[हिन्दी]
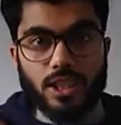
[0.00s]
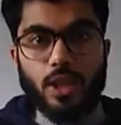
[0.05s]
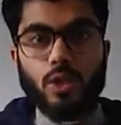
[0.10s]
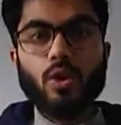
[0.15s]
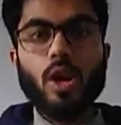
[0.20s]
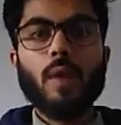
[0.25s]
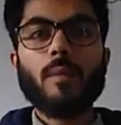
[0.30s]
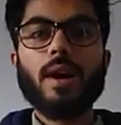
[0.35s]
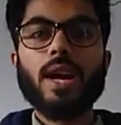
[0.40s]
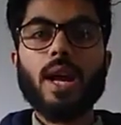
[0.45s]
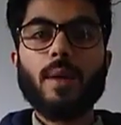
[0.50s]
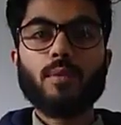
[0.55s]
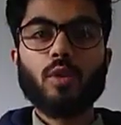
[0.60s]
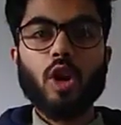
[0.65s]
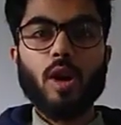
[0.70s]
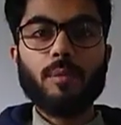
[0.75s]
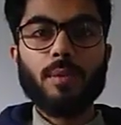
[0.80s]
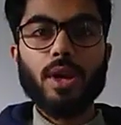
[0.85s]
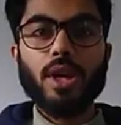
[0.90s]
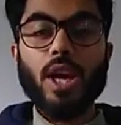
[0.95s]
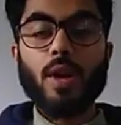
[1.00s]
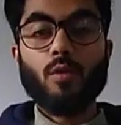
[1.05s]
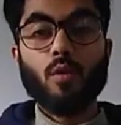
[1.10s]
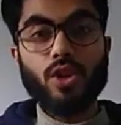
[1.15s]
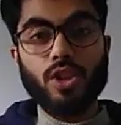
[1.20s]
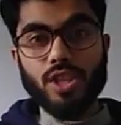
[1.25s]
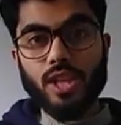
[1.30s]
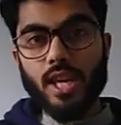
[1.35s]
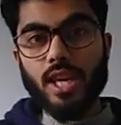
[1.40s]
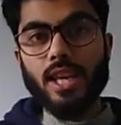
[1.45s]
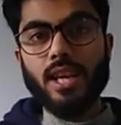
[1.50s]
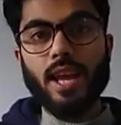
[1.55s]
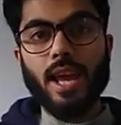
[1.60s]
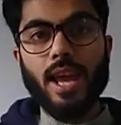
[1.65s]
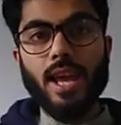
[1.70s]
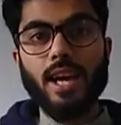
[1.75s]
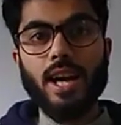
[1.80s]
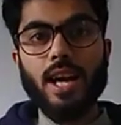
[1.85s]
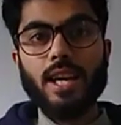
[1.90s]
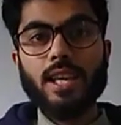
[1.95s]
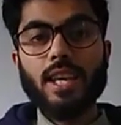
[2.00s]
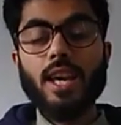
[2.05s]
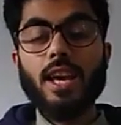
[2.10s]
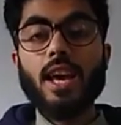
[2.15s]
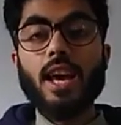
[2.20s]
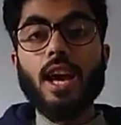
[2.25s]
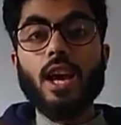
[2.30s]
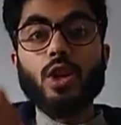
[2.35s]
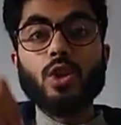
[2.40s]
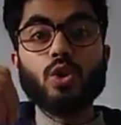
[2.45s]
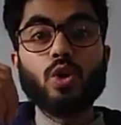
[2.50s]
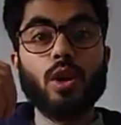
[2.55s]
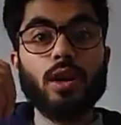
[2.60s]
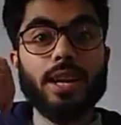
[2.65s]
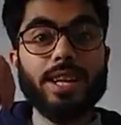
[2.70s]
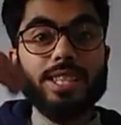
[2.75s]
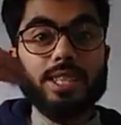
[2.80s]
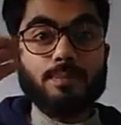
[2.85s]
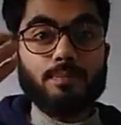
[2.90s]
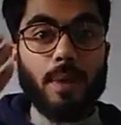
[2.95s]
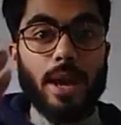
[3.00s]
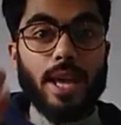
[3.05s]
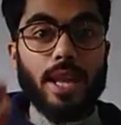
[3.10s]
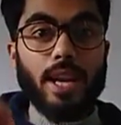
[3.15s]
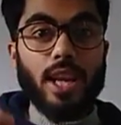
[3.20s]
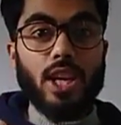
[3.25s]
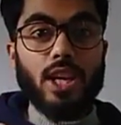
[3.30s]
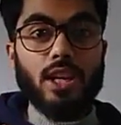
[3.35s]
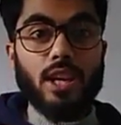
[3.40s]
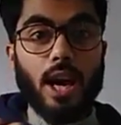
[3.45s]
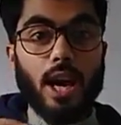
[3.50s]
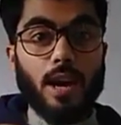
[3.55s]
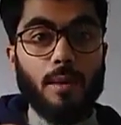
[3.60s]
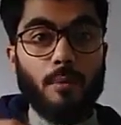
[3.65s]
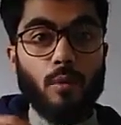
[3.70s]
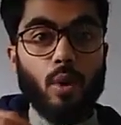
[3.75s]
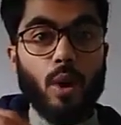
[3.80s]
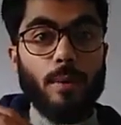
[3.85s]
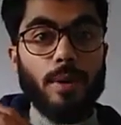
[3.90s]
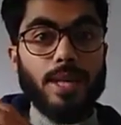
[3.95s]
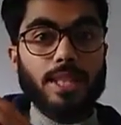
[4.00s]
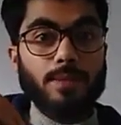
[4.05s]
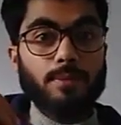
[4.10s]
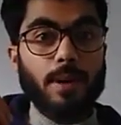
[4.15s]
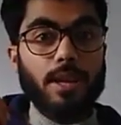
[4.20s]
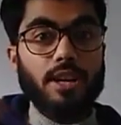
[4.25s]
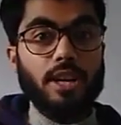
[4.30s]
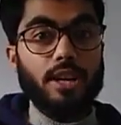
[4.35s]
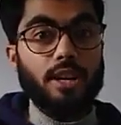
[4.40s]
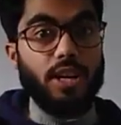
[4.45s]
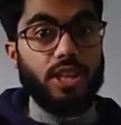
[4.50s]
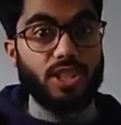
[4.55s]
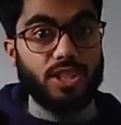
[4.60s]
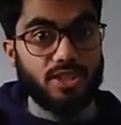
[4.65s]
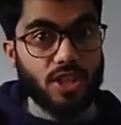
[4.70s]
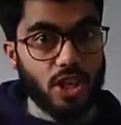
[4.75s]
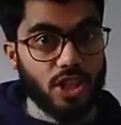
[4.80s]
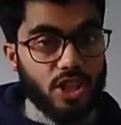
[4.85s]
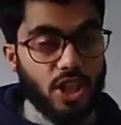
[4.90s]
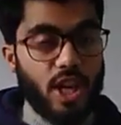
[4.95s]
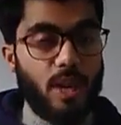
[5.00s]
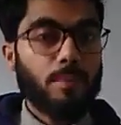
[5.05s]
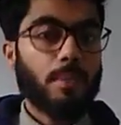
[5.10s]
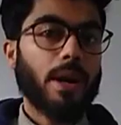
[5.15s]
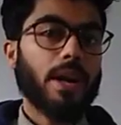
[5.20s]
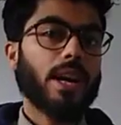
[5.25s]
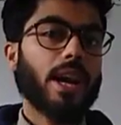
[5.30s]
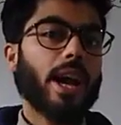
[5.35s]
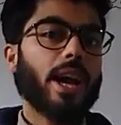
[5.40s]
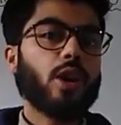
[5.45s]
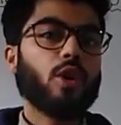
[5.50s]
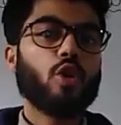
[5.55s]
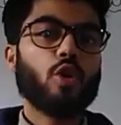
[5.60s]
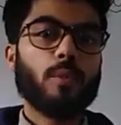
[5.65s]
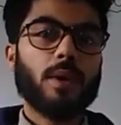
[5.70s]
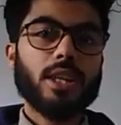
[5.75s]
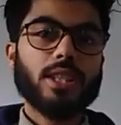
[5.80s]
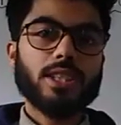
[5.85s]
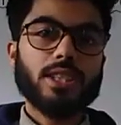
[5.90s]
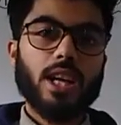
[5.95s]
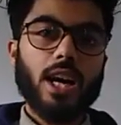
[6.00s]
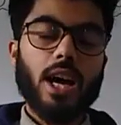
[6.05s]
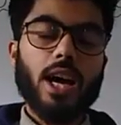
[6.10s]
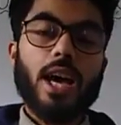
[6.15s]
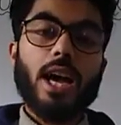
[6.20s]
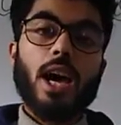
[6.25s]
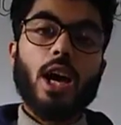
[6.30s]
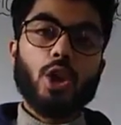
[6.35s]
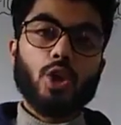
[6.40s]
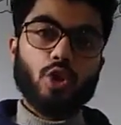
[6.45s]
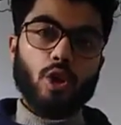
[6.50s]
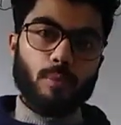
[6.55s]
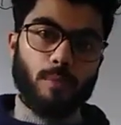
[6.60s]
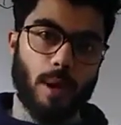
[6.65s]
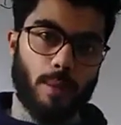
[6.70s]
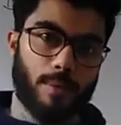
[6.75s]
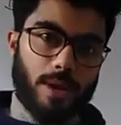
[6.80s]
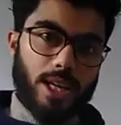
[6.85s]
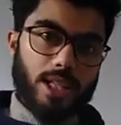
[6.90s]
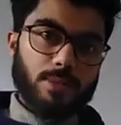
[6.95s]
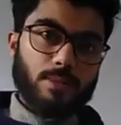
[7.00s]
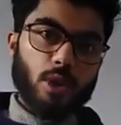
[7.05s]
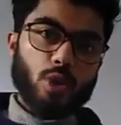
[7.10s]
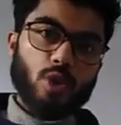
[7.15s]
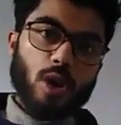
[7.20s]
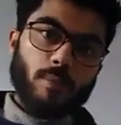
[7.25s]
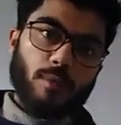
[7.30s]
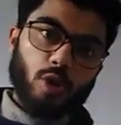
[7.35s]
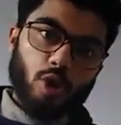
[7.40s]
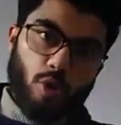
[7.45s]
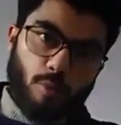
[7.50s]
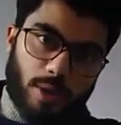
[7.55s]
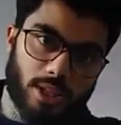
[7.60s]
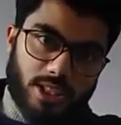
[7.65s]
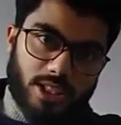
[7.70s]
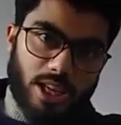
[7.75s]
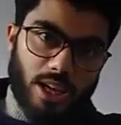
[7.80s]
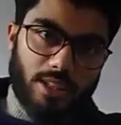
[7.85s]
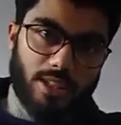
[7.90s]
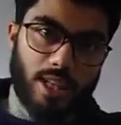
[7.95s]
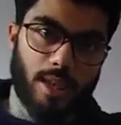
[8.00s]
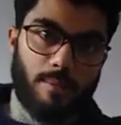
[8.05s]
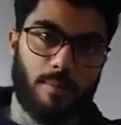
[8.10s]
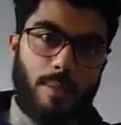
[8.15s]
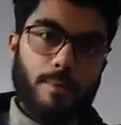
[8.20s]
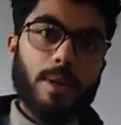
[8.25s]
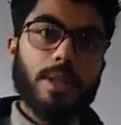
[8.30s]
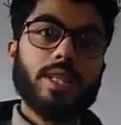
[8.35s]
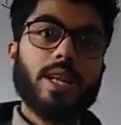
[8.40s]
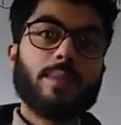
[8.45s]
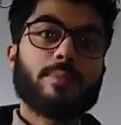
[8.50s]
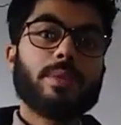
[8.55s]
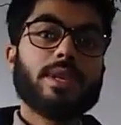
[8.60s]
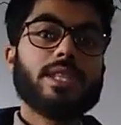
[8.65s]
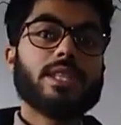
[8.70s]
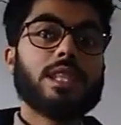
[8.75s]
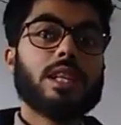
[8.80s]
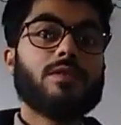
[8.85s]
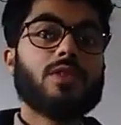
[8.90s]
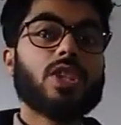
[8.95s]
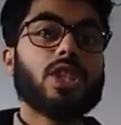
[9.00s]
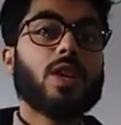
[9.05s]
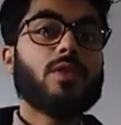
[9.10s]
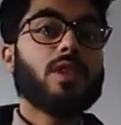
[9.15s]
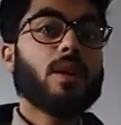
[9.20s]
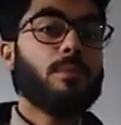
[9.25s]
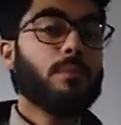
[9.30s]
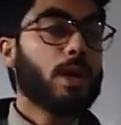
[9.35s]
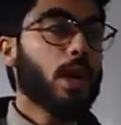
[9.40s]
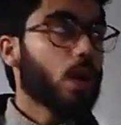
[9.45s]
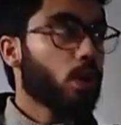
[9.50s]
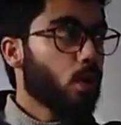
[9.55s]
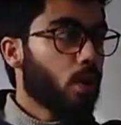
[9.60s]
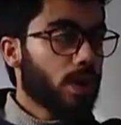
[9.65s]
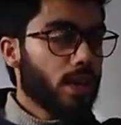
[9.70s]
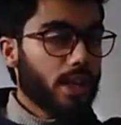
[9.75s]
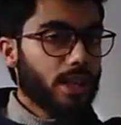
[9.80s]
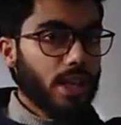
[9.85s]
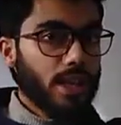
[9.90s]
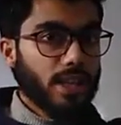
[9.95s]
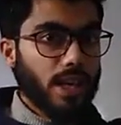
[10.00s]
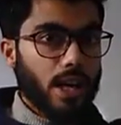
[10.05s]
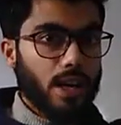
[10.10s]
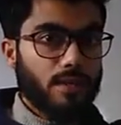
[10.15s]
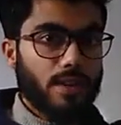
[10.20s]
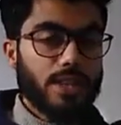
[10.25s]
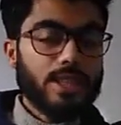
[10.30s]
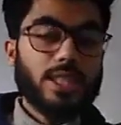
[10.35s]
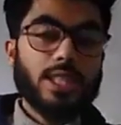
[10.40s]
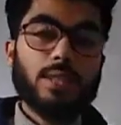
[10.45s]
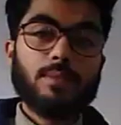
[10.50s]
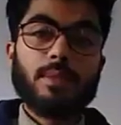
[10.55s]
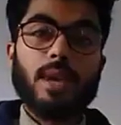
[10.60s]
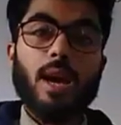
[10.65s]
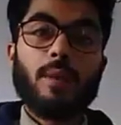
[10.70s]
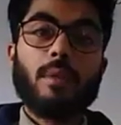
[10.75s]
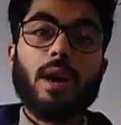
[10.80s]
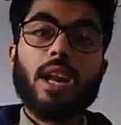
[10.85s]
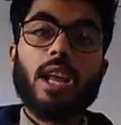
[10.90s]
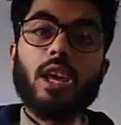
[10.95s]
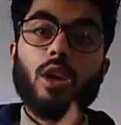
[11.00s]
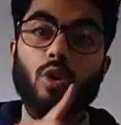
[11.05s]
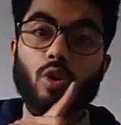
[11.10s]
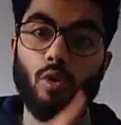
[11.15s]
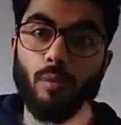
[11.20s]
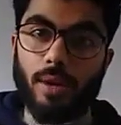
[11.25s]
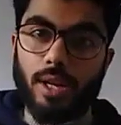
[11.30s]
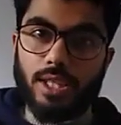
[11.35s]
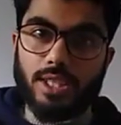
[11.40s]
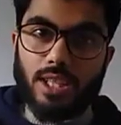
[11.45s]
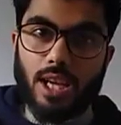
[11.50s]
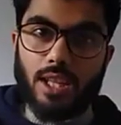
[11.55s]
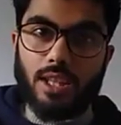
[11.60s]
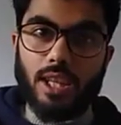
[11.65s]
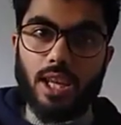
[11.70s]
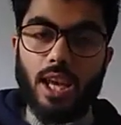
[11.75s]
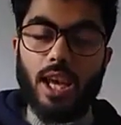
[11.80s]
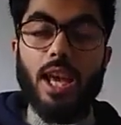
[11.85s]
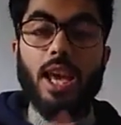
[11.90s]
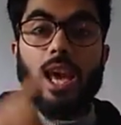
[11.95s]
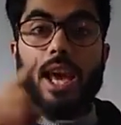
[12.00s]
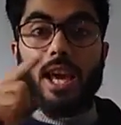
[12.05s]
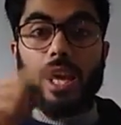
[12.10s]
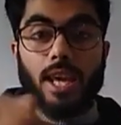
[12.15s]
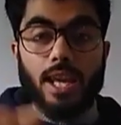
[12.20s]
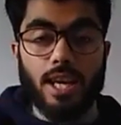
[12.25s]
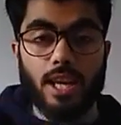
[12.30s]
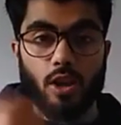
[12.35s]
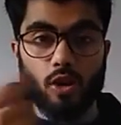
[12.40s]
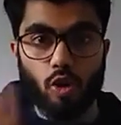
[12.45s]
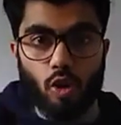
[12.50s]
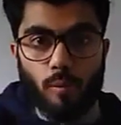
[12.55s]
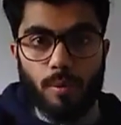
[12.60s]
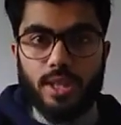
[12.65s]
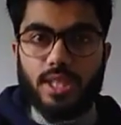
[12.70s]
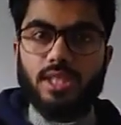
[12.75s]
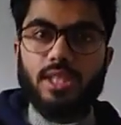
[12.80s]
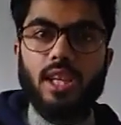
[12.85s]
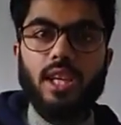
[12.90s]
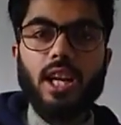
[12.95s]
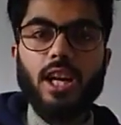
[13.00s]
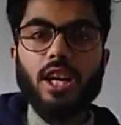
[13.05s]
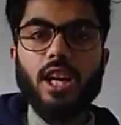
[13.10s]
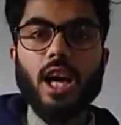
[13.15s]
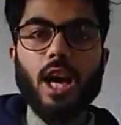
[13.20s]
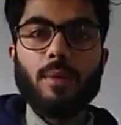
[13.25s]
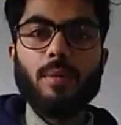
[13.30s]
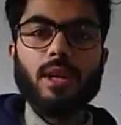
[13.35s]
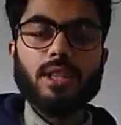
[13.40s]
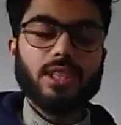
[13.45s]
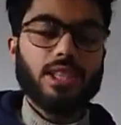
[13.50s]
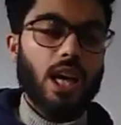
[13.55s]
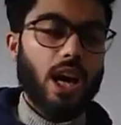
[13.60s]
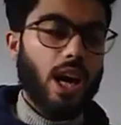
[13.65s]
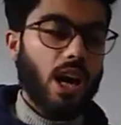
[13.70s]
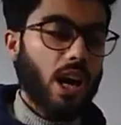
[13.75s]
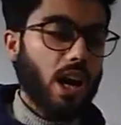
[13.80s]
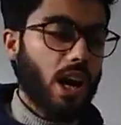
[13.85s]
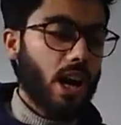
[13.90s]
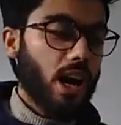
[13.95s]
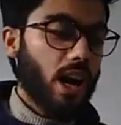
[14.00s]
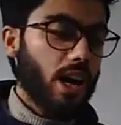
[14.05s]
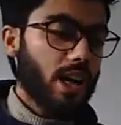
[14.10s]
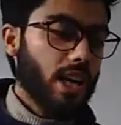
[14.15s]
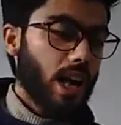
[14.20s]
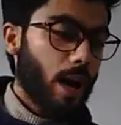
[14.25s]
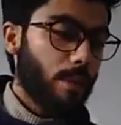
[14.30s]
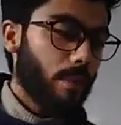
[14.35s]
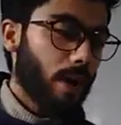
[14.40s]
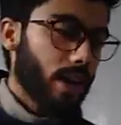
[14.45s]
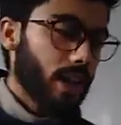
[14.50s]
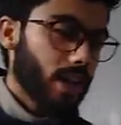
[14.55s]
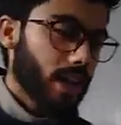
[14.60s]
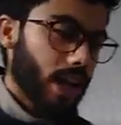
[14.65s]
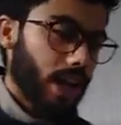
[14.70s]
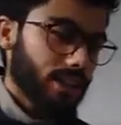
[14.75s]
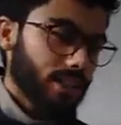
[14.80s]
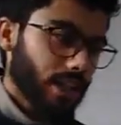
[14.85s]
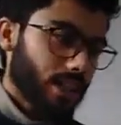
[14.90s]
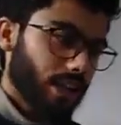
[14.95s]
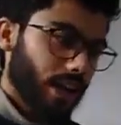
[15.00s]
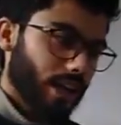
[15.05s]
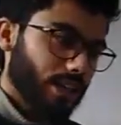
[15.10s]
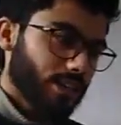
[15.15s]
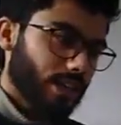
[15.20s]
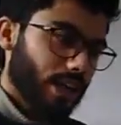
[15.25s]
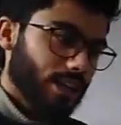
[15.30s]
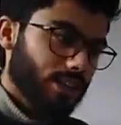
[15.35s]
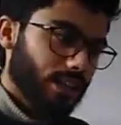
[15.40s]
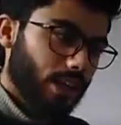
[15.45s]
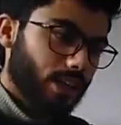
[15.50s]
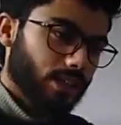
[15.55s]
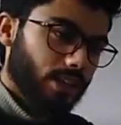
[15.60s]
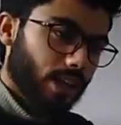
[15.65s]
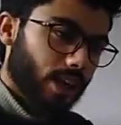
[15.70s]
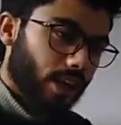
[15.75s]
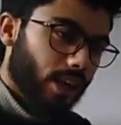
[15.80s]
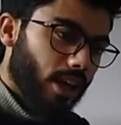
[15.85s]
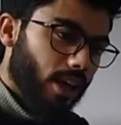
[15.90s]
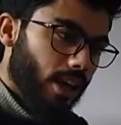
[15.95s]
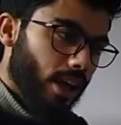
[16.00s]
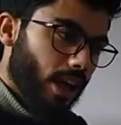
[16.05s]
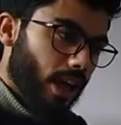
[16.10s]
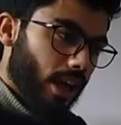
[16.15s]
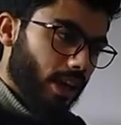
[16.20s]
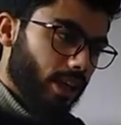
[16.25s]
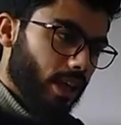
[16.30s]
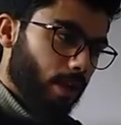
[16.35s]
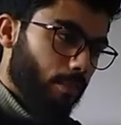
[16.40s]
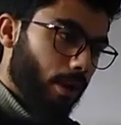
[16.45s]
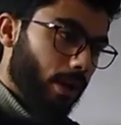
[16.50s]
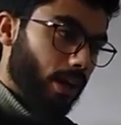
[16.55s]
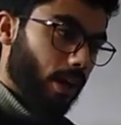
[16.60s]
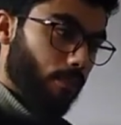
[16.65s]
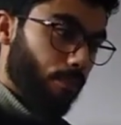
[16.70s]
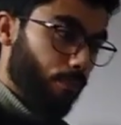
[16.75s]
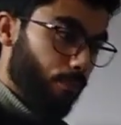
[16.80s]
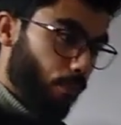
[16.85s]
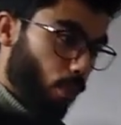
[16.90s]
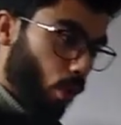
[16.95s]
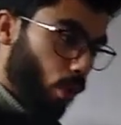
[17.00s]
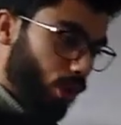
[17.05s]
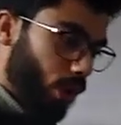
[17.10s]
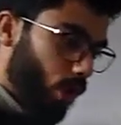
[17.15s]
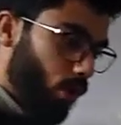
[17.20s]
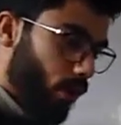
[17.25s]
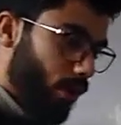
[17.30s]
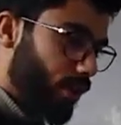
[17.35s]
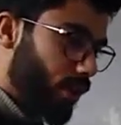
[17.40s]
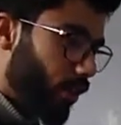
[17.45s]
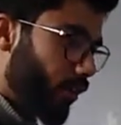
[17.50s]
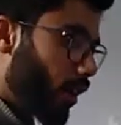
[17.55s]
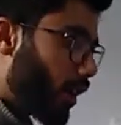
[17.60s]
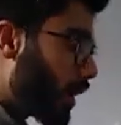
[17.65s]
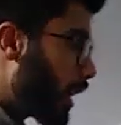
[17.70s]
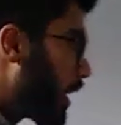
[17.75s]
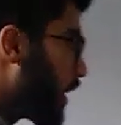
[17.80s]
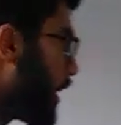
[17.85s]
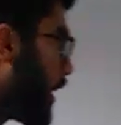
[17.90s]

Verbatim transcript: का जो हमारा टॉपिक है वो यही रहेगा कि जो रेस्पायरे हमको अब रेस्पायरेटरी स्ट्रक्चर ही पढ़ना है ह्यूमंस का जो मेमल्स में जो हम ह्यूमंस आते हैं मेमल्स आर बेसिकली विच गिव द बर्थ टू डियर द यंग वंस इसमें हमारे ह्यूमन्स आते हैं इन्हीं ह्यूमन्स के रिलेटेड अब सारी हमारी यहाँ से दास्तान चल जाएगी बेटा बहुत ही कॉन्सेंट्रेट कर